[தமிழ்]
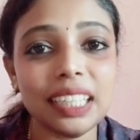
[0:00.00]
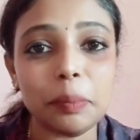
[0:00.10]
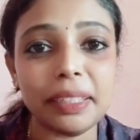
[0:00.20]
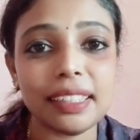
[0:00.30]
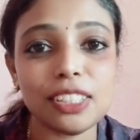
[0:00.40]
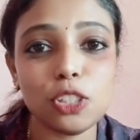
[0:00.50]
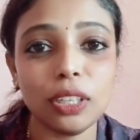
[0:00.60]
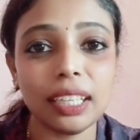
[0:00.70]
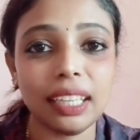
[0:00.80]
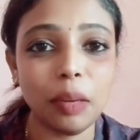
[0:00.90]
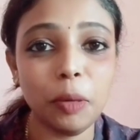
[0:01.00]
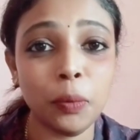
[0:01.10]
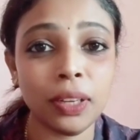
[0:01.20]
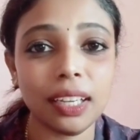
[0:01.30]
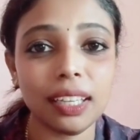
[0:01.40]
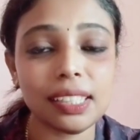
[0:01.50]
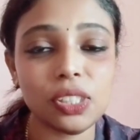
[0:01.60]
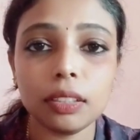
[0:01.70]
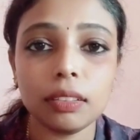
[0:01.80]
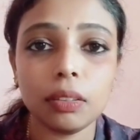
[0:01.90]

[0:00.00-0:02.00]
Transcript: கமெண்ட்டில் சொல்லுங்கள் எப்படி ஒர்க் ஆகுச்சுன்னு